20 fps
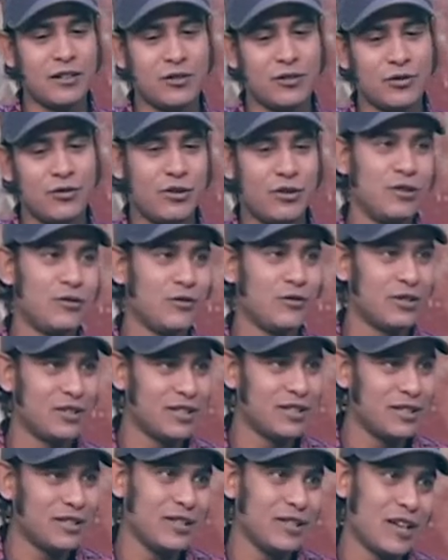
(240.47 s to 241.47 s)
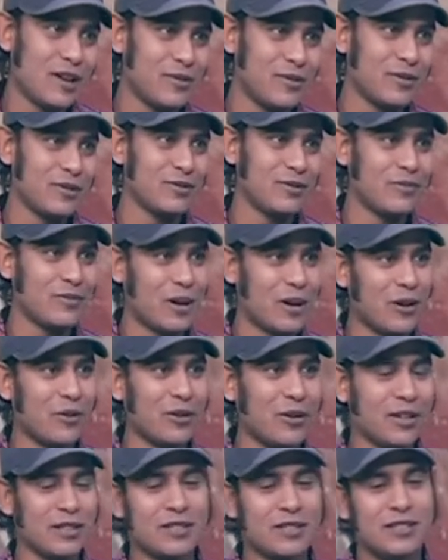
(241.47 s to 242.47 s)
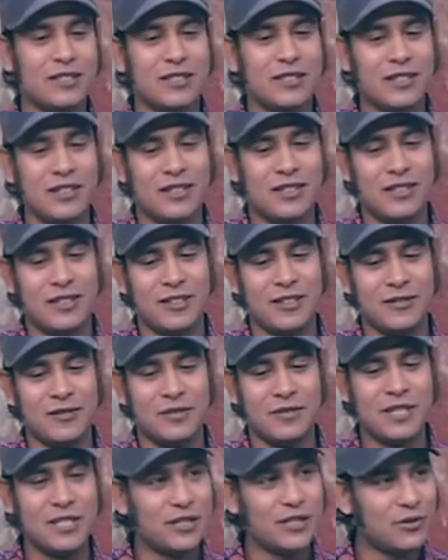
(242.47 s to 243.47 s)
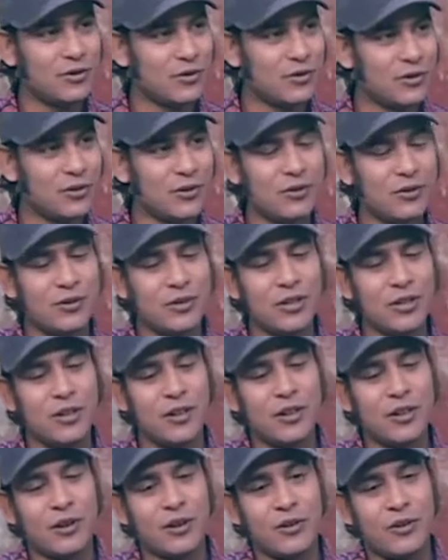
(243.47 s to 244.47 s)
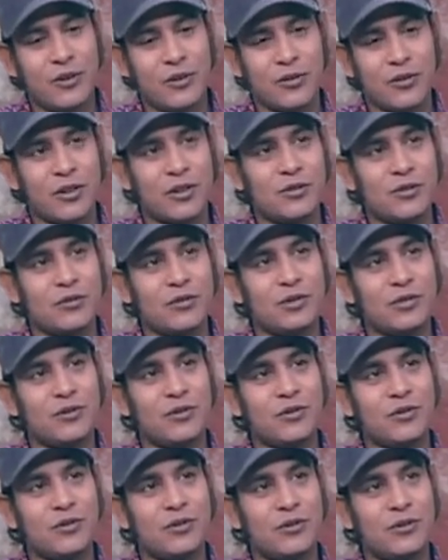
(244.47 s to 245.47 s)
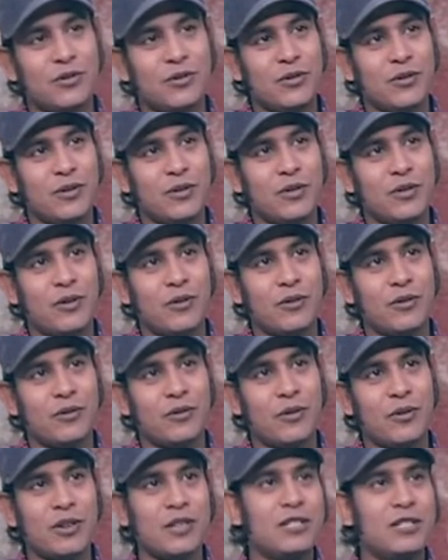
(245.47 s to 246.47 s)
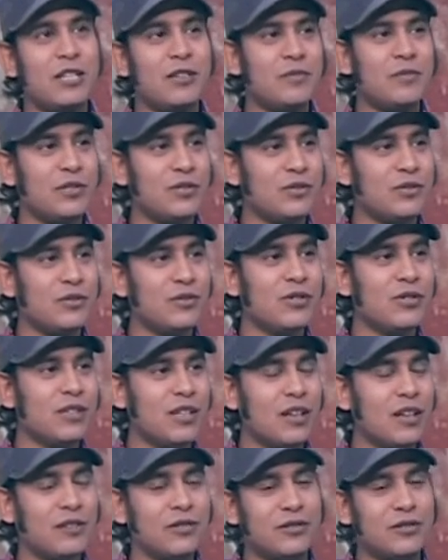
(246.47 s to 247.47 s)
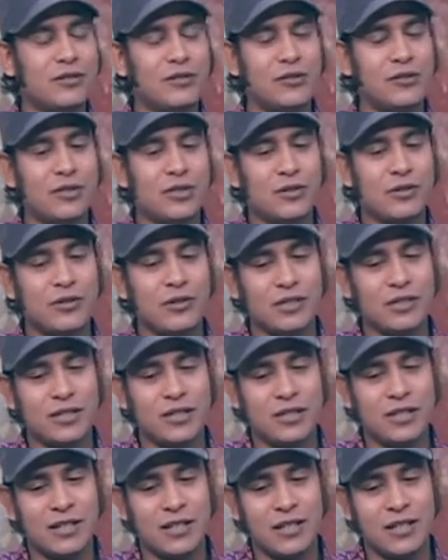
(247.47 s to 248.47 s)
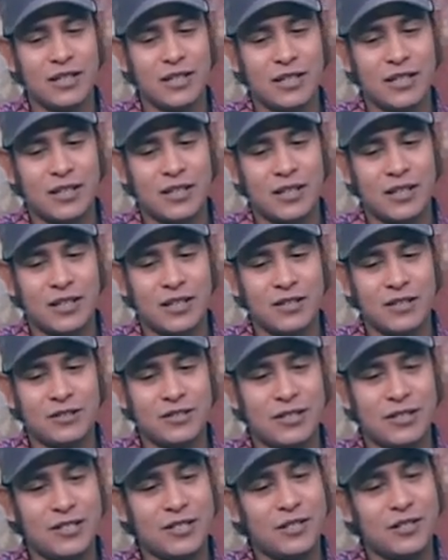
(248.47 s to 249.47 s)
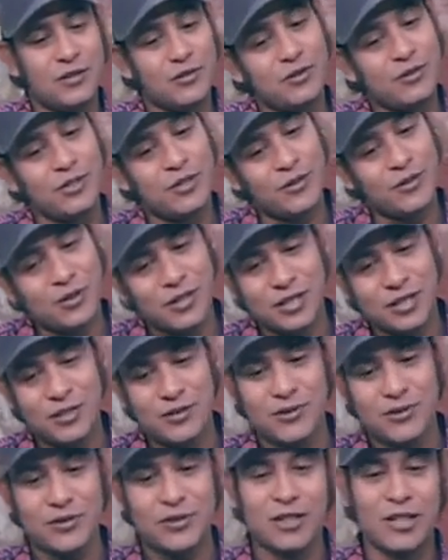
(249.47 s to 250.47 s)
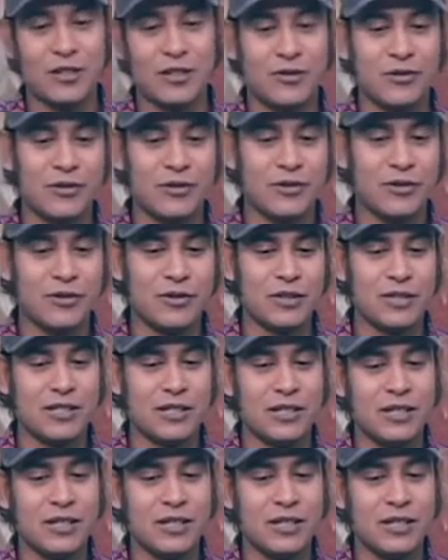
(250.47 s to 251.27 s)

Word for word: তৈরি করতে আমার ভালো লাগে নিজের জন্য হোক অন্যান্যদের জন্য হোক অনেক শিল্পীর জন্যই গান তৈরি করেছি সিনিয়র জুনিয়র অনেকের জন্যই গান তৈরি করেছি